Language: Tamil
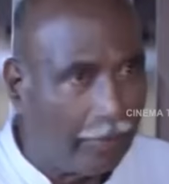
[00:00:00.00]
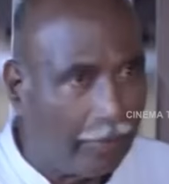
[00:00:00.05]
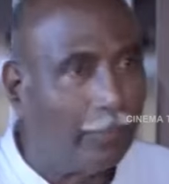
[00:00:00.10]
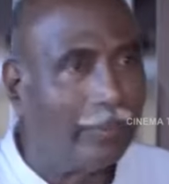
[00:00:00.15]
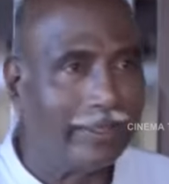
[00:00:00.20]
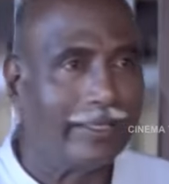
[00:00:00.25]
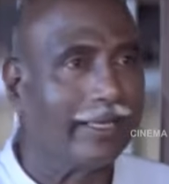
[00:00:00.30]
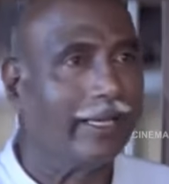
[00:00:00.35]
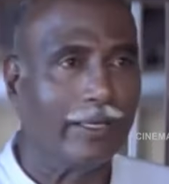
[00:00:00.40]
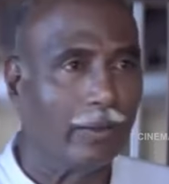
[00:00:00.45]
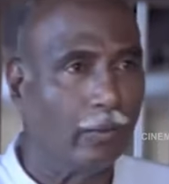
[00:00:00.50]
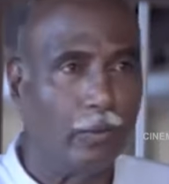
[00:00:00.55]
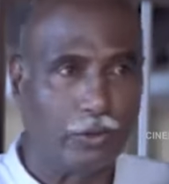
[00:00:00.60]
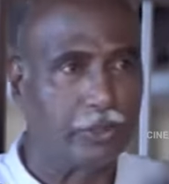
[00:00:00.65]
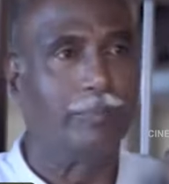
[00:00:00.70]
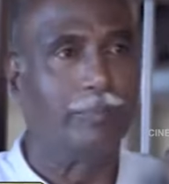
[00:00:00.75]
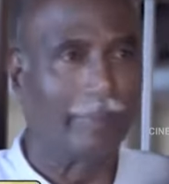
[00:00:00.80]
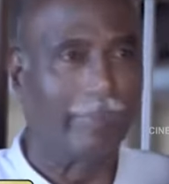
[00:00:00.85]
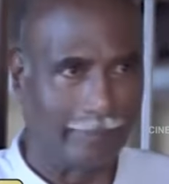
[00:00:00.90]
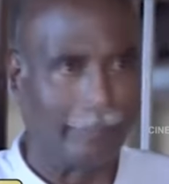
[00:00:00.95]
சிஎம் ரூட்ல
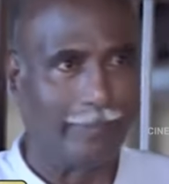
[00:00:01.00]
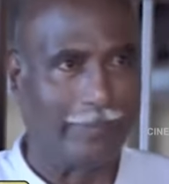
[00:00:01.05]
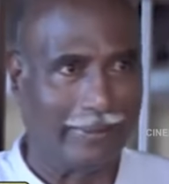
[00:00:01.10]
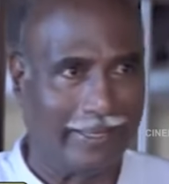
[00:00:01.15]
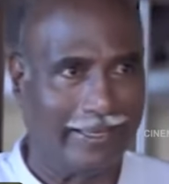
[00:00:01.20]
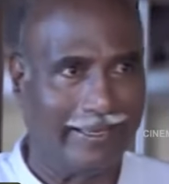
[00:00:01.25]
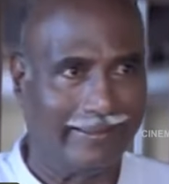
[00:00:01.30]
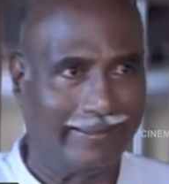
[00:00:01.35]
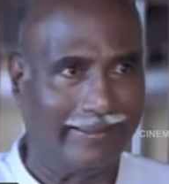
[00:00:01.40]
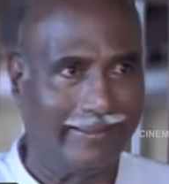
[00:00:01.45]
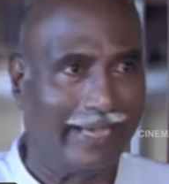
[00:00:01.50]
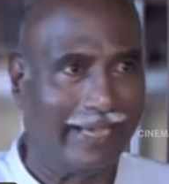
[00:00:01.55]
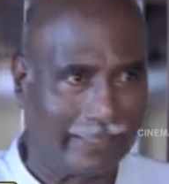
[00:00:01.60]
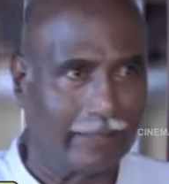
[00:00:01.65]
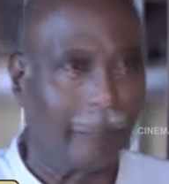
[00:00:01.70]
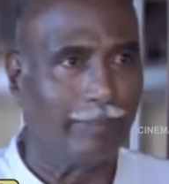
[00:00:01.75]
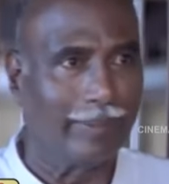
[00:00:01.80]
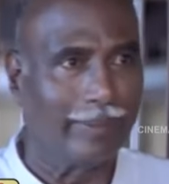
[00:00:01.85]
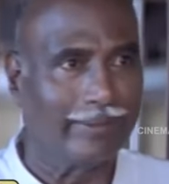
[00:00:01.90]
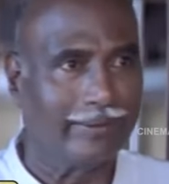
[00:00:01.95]
ஓசி போய் படுத்தா
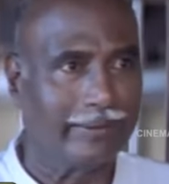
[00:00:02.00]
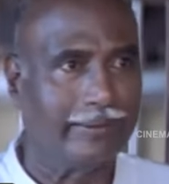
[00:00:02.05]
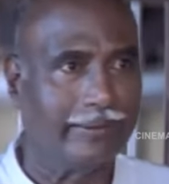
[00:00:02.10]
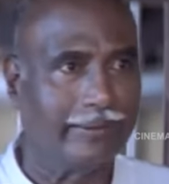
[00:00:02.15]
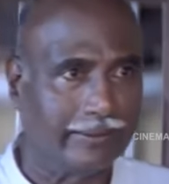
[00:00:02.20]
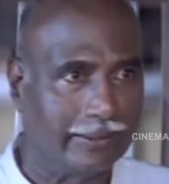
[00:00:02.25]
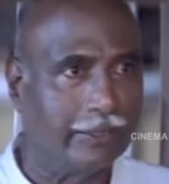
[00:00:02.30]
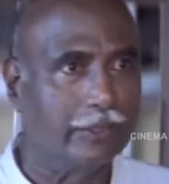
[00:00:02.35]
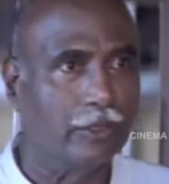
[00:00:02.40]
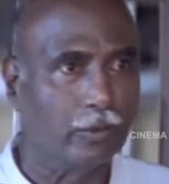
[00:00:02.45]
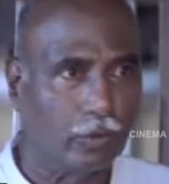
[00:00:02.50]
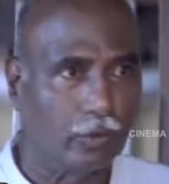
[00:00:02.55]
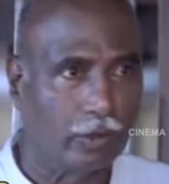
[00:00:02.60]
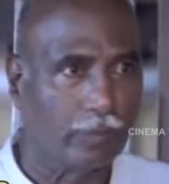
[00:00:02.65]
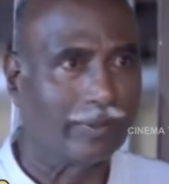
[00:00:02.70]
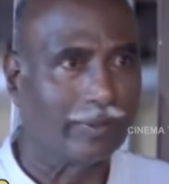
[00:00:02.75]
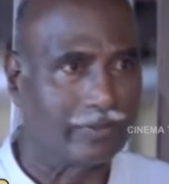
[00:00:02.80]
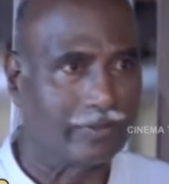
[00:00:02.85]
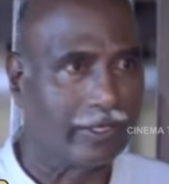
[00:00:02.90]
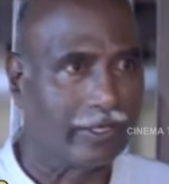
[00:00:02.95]
அதை பார்த்து இந்த
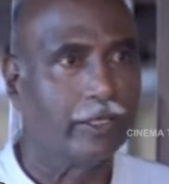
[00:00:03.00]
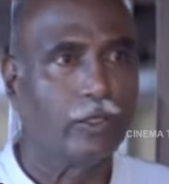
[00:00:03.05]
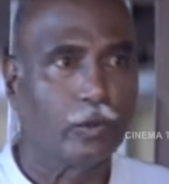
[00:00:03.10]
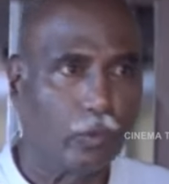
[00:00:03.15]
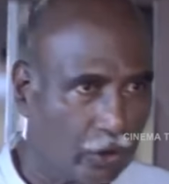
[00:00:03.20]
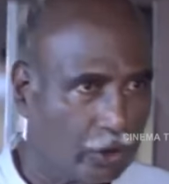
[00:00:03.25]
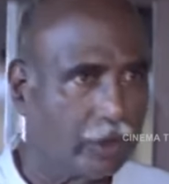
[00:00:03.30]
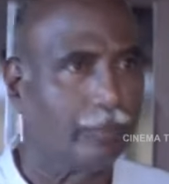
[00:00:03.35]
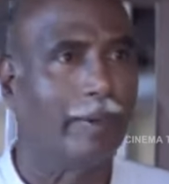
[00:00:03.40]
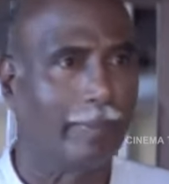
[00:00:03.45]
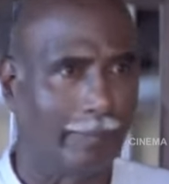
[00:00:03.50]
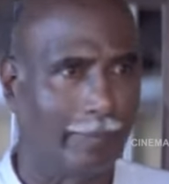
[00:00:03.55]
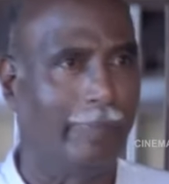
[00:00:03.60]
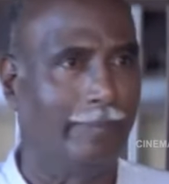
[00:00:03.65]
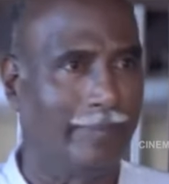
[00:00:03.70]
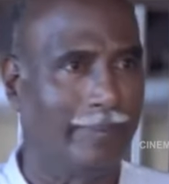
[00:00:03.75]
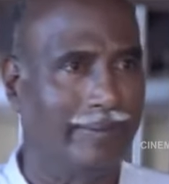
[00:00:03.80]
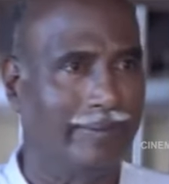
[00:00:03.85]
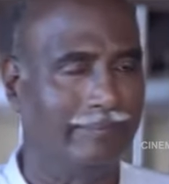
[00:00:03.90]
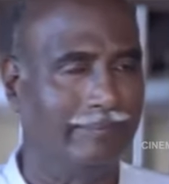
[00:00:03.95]
ஊர் பிரசிடென்ட் ஓசி
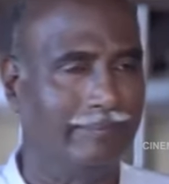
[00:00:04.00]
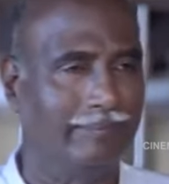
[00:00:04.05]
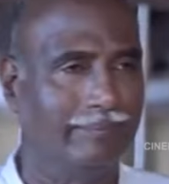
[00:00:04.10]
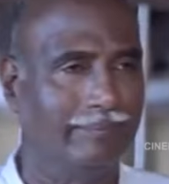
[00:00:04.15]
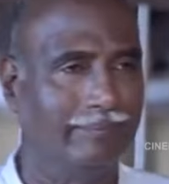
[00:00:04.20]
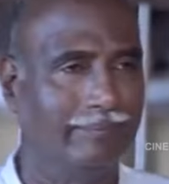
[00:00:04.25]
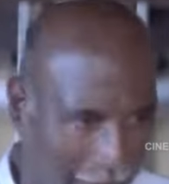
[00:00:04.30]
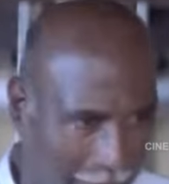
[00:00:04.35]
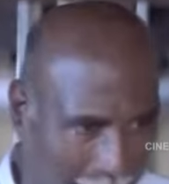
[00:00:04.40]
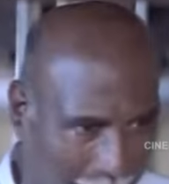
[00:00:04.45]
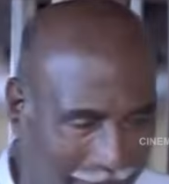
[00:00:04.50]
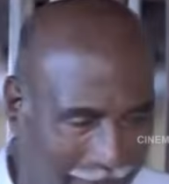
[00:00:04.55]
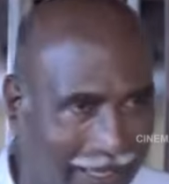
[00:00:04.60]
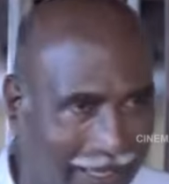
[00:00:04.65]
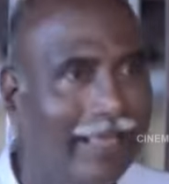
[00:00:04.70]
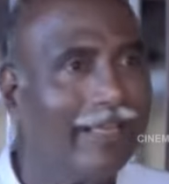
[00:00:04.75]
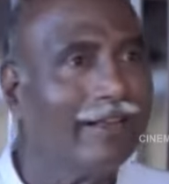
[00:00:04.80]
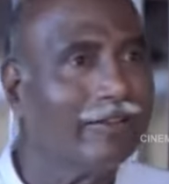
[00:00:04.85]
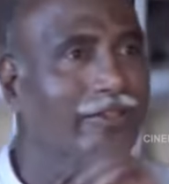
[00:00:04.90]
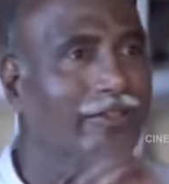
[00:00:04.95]
போய் படுப்போம் இப்படி
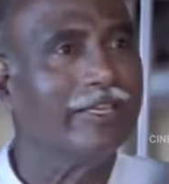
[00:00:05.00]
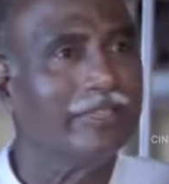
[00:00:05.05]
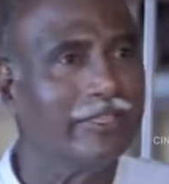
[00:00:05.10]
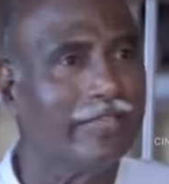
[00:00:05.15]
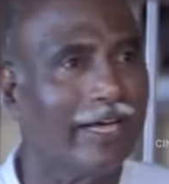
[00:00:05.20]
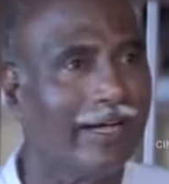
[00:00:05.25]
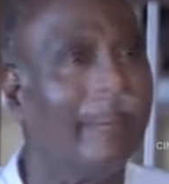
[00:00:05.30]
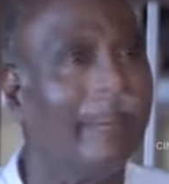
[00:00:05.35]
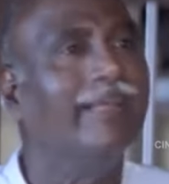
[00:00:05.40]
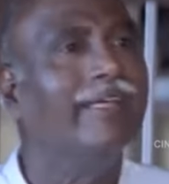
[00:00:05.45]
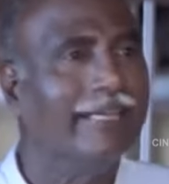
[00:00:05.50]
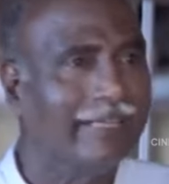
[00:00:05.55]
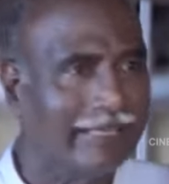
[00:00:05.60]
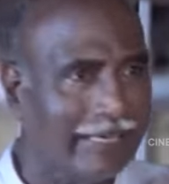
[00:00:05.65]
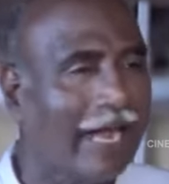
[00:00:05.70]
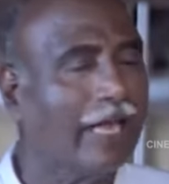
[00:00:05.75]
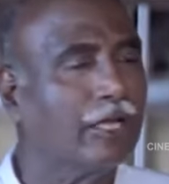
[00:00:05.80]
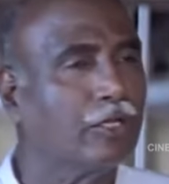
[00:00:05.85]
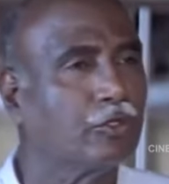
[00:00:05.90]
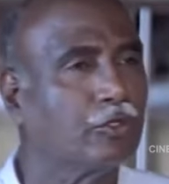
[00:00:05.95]
எல்லாரும் செஞ்சா
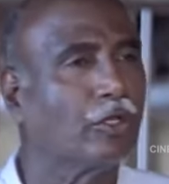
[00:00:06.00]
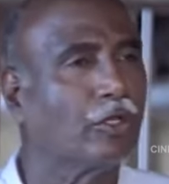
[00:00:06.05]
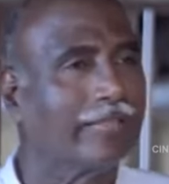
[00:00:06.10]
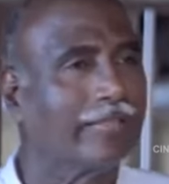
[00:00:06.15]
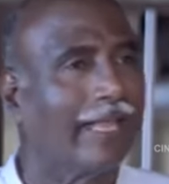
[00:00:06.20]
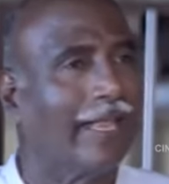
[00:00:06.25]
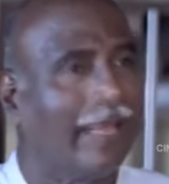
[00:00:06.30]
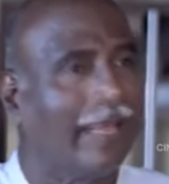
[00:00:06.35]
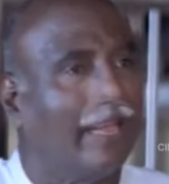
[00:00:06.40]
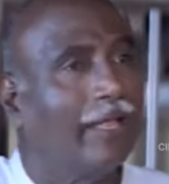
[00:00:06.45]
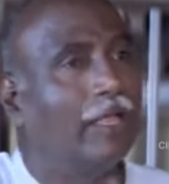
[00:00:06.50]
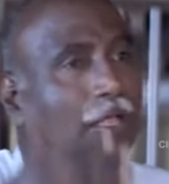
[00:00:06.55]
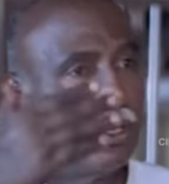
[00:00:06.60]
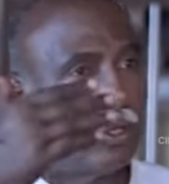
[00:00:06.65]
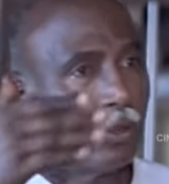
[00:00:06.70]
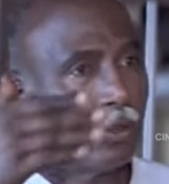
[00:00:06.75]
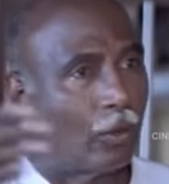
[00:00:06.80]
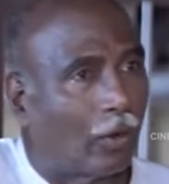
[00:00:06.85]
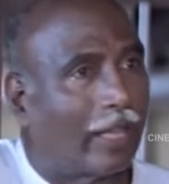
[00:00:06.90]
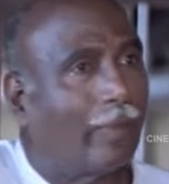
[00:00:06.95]
நாட்டு சொத்தெல்லாம்
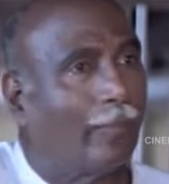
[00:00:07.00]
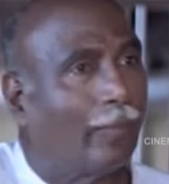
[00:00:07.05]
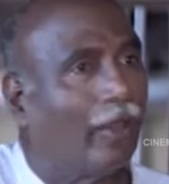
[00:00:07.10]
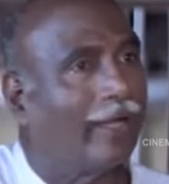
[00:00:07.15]
கொள்ள